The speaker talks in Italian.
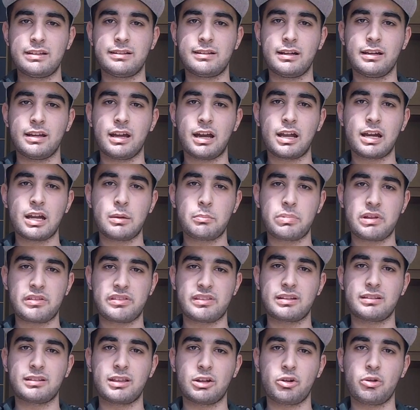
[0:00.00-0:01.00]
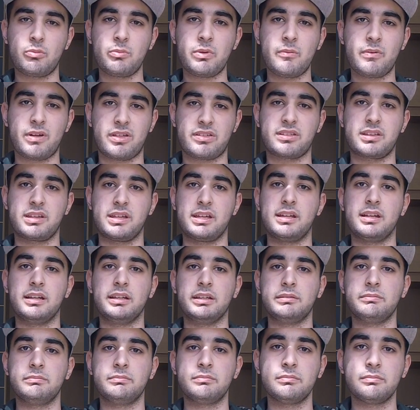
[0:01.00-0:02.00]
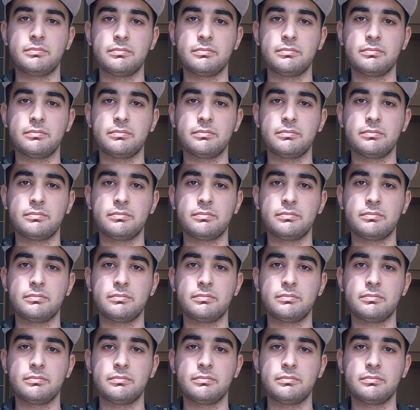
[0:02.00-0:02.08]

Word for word: italiane presenta nomi maschili.